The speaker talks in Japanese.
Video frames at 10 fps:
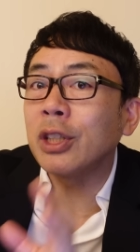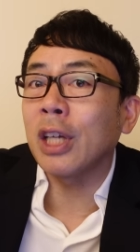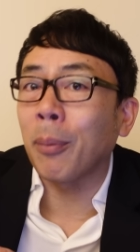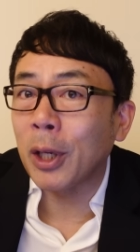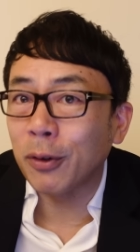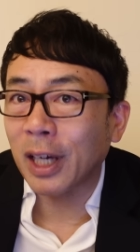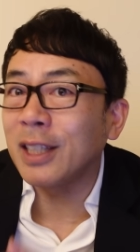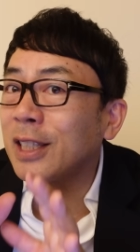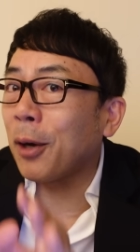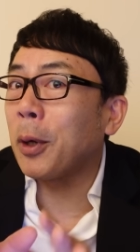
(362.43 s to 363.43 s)
つやめるんだ、
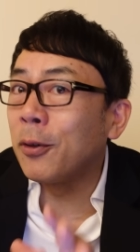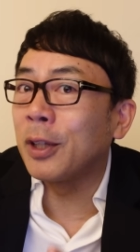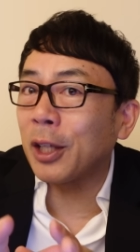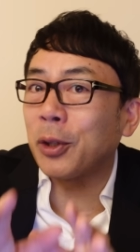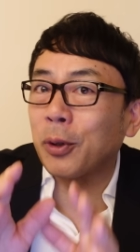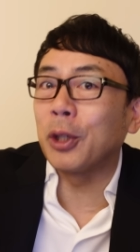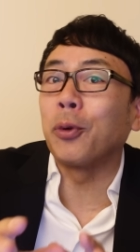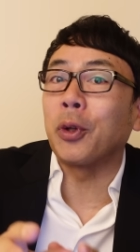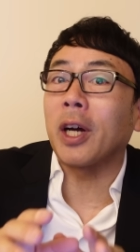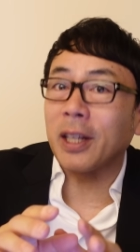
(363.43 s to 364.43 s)
いつやめるんだっていう議
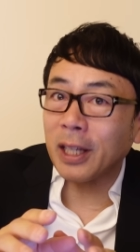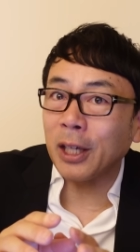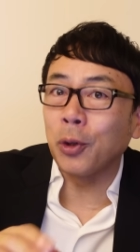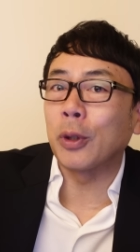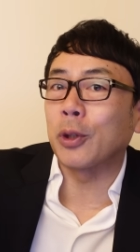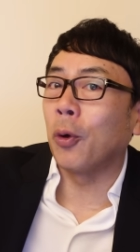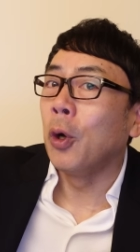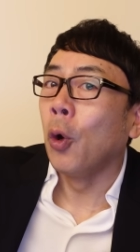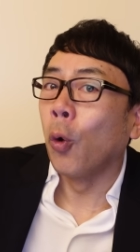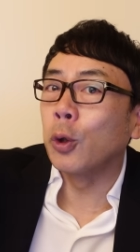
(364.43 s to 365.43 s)
論の中でね、要はその、
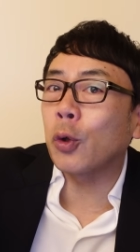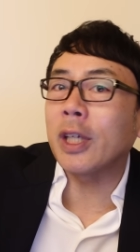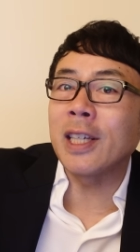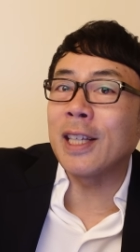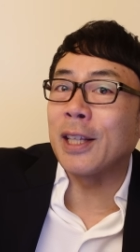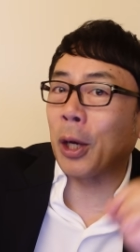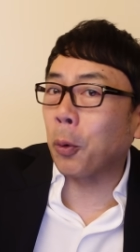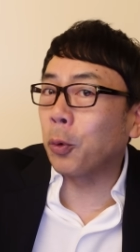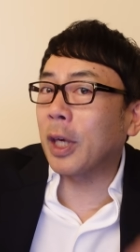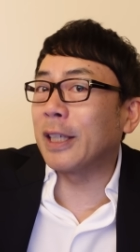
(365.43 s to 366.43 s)
補助金切れたら
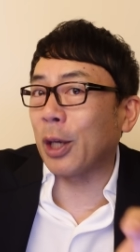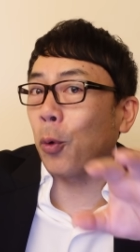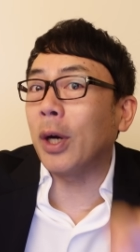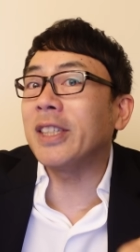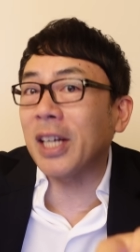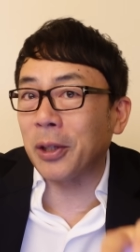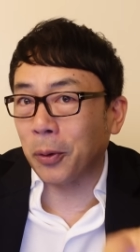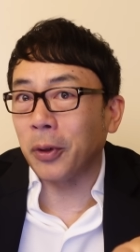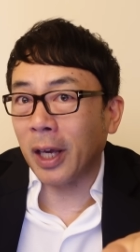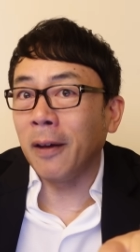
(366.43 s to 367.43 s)
この経済終わりじゃん
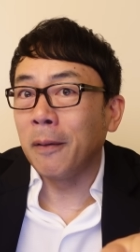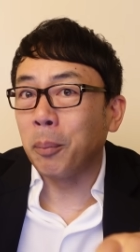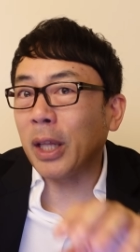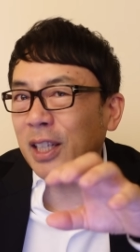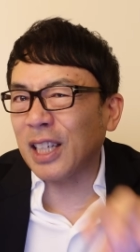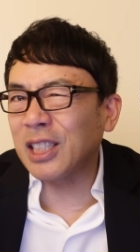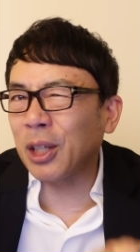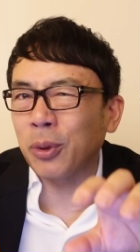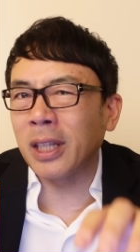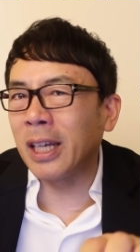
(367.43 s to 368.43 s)
と、ね。また立ち
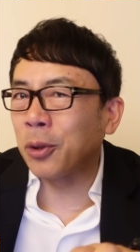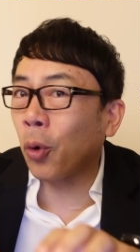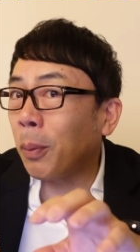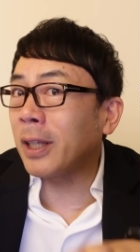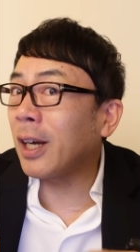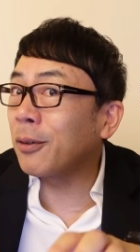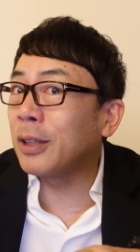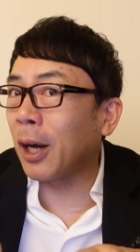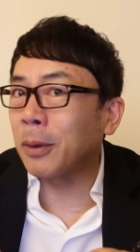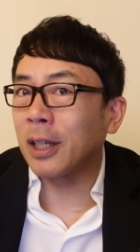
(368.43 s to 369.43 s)
直ってねえ、どこまでやる
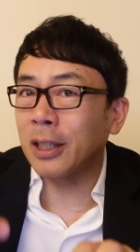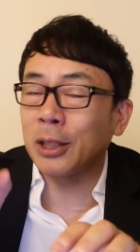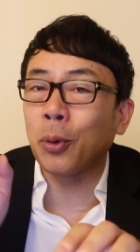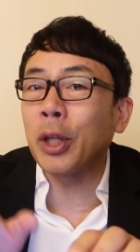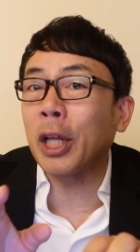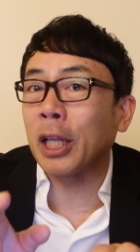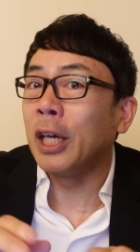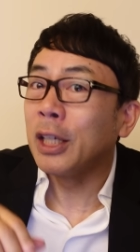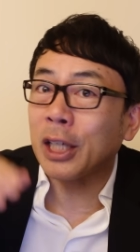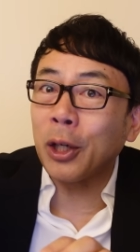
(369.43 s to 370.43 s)
んだ、みたいな。で、そんな中で、
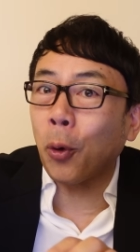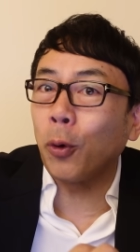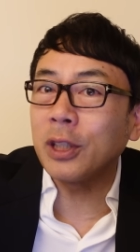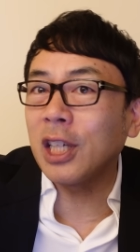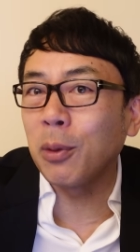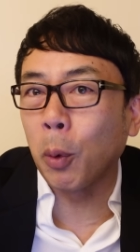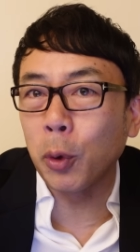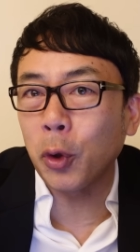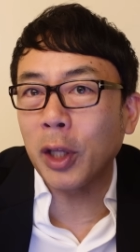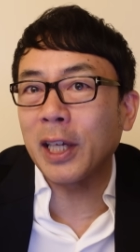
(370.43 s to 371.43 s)
金本位制にも
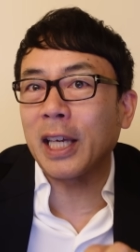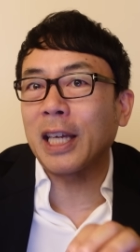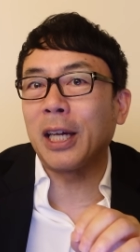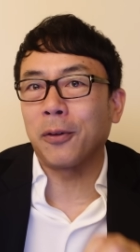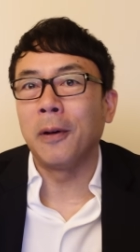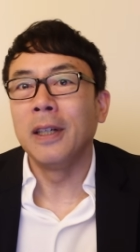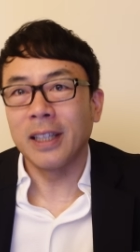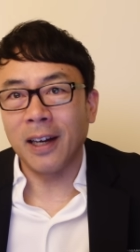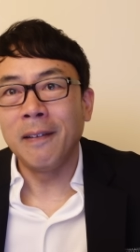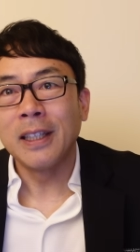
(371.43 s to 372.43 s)
戻らなきゃいけないと。
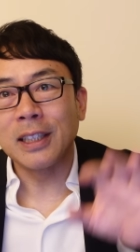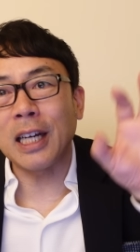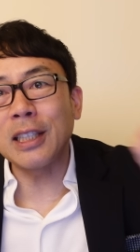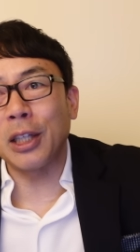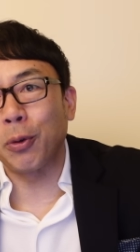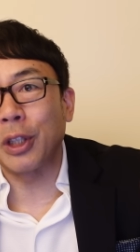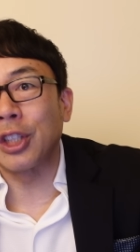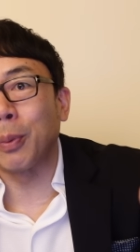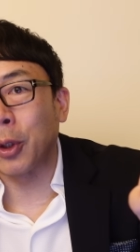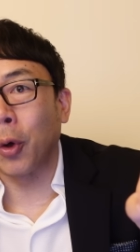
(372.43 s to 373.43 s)
ね。財政の引
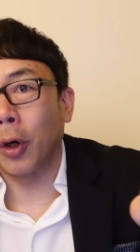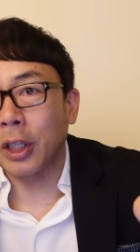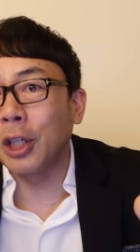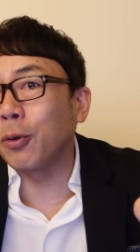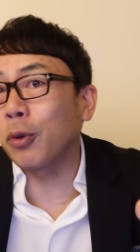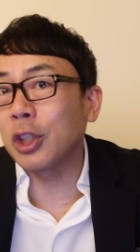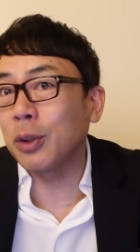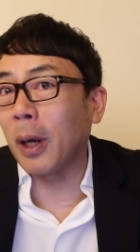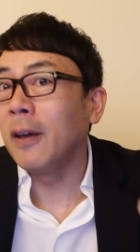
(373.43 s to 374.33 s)
き締めと金融の引き締